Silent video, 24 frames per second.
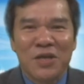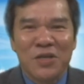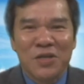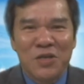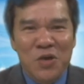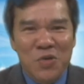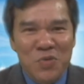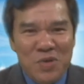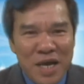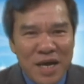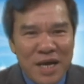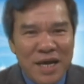
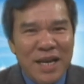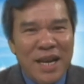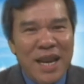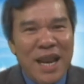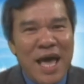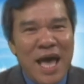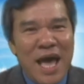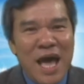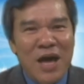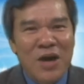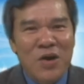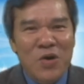Nhiều nhất
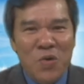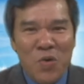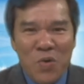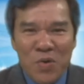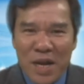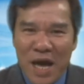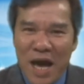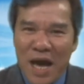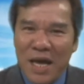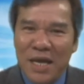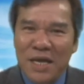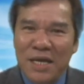là ngũ
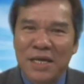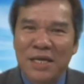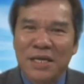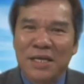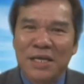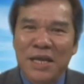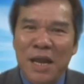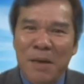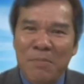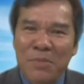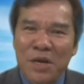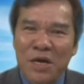đại,
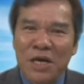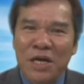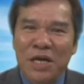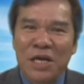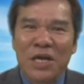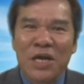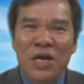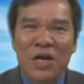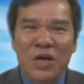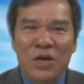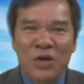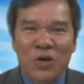năm đời
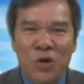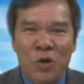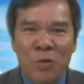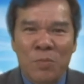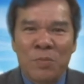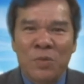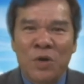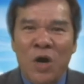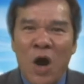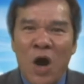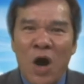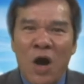
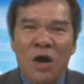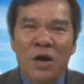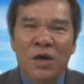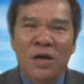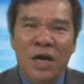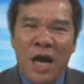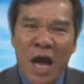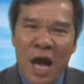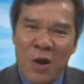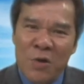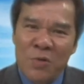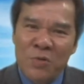gồm có
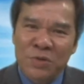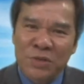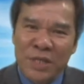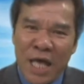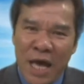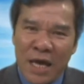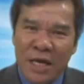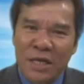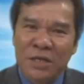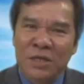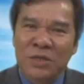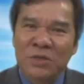cao
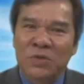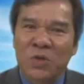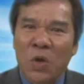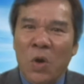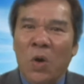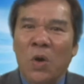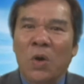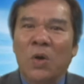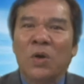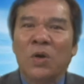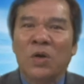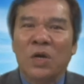tầng
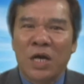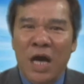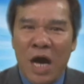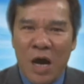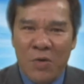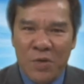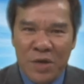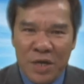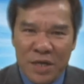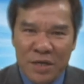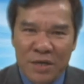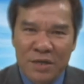tổ
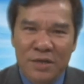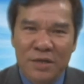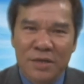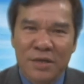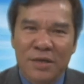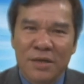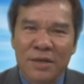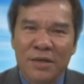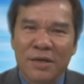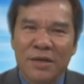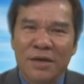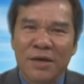khảo hiển.
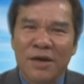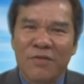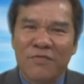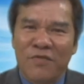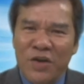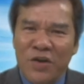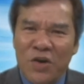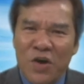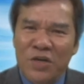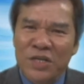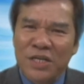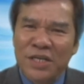
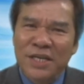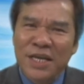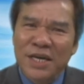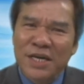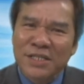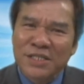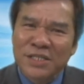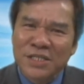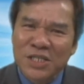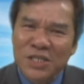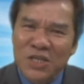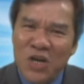Vậy còn những
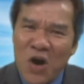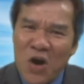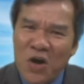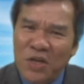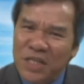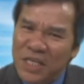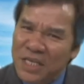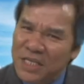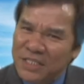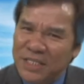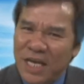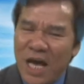đời trước đó
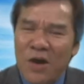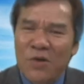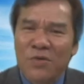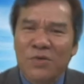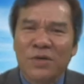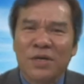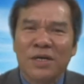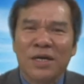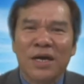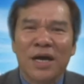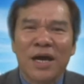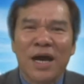thì sao?
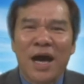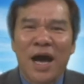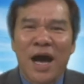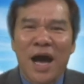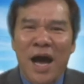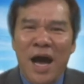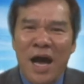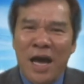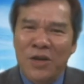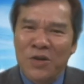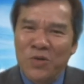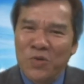
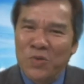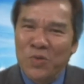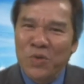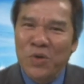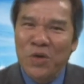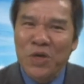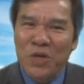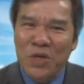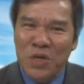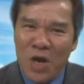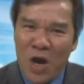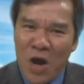Ai
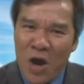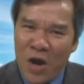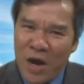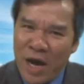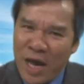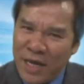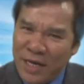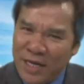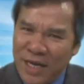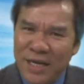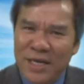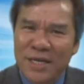nuôi cho họ
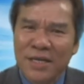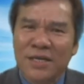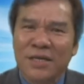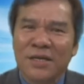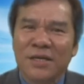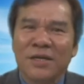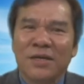ăn đấy?